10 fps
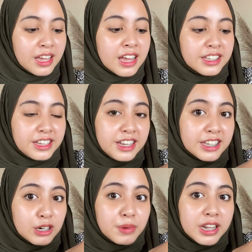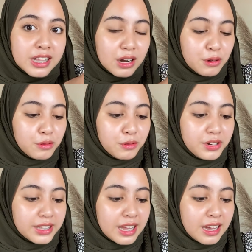jadi serumnya ditaruh dulu
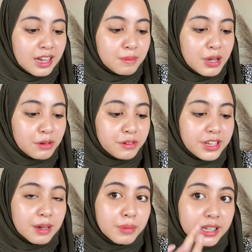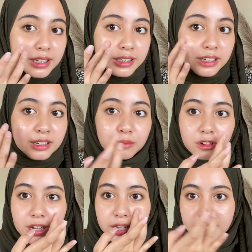di tangan baru diaplikasiin ke muka
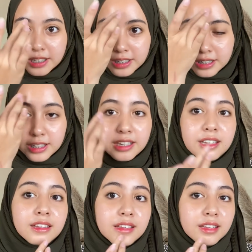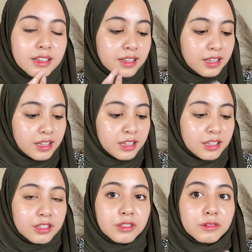kayak gini
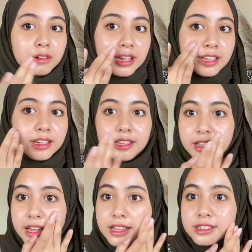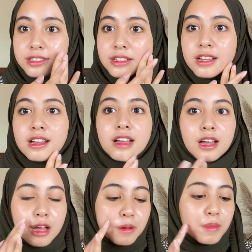tuh kayak gini guys
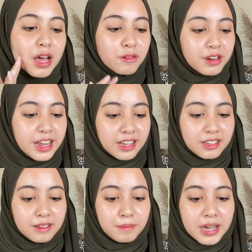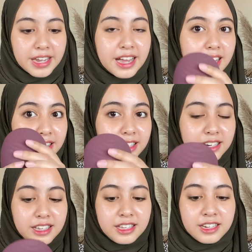baru deh pakai alat
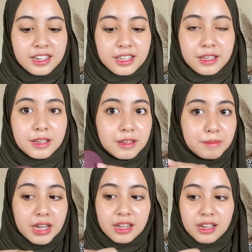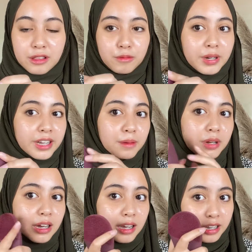ini di belakangnya tuh pakai yang
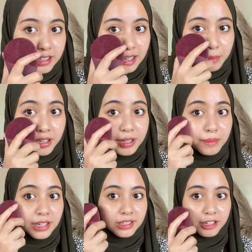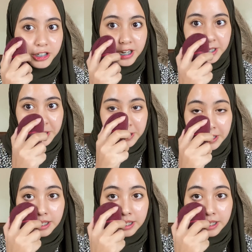belakangnya sambil dimassage kayak gini